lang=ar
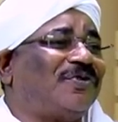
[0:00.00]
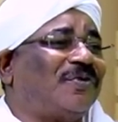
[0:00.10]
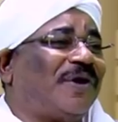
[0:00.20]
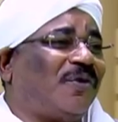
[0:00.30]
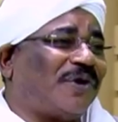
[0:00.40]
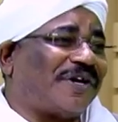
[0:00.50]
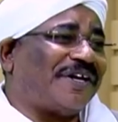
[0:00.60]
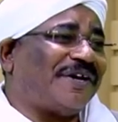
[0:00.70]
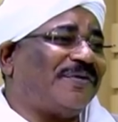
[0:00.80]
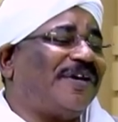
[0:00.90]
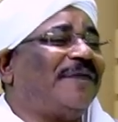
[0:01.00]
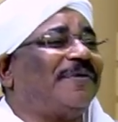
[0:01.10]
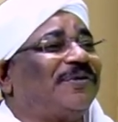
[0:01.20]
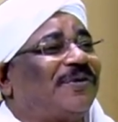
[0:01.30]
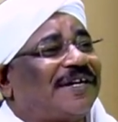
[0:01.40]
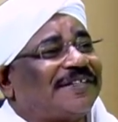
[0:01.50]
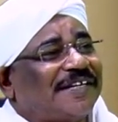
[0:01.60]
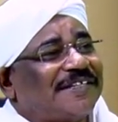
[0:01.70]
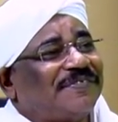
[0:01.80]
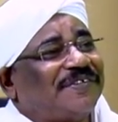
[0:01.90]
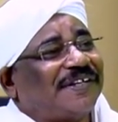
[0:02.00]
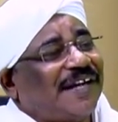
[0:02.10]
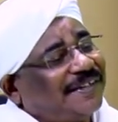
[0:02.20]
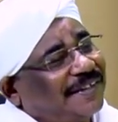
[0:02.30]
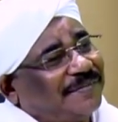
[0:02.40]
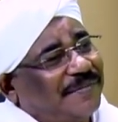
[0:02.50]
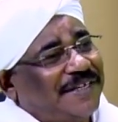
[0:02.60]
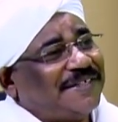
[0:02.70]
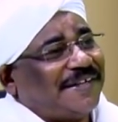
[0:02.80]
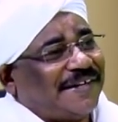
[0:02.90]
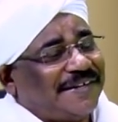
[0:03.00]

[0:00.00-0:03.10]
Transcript: ومحورية ولعبت دور أساسي في نهضة ماليزيا